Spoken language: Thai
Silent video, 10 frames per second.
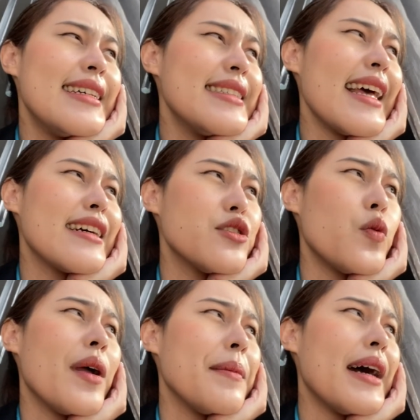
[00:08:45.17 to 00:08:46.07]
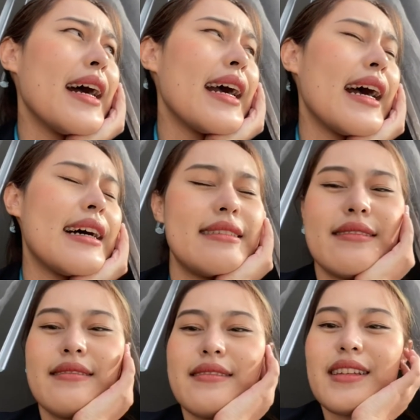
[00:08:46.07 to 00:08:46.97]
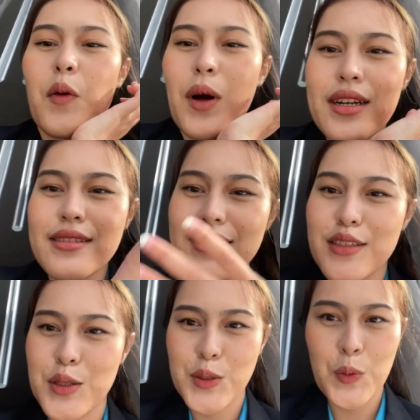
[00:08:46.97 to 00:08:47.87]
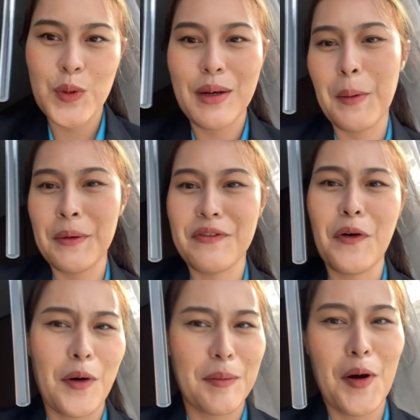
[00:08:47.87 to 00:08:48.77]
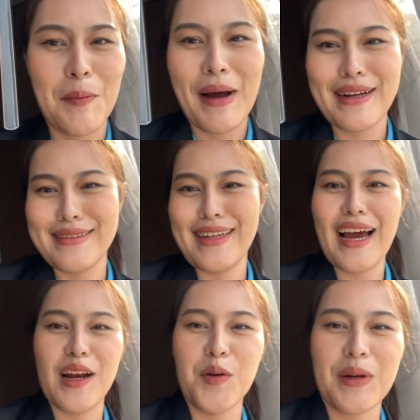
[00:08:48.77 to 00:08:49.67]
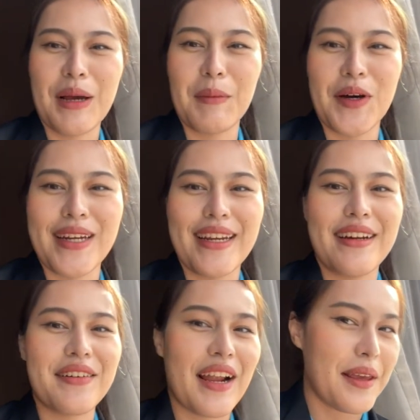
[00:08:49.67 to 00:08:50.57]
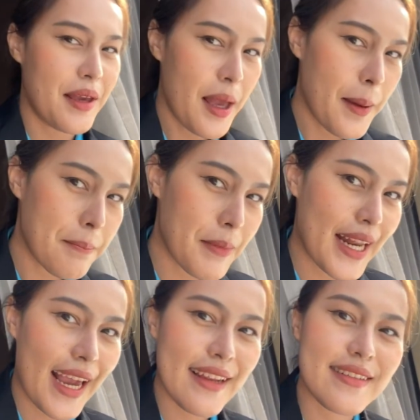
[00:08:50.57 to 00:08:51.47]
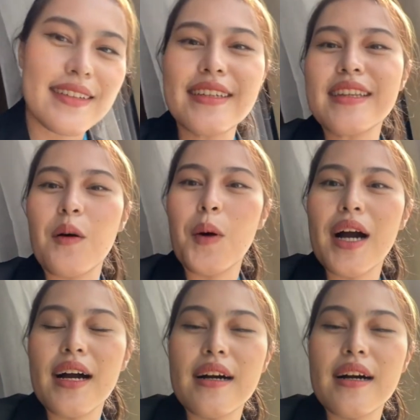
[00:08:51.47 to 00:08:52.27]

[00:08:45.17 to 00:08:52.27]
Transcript: แสงสวยมากอะแต่ว่าคือชุดลงฟอร์มอลมากคือถ่ายรูปทำคอนเทนต์อะไรมาได้เลยแต่ว่า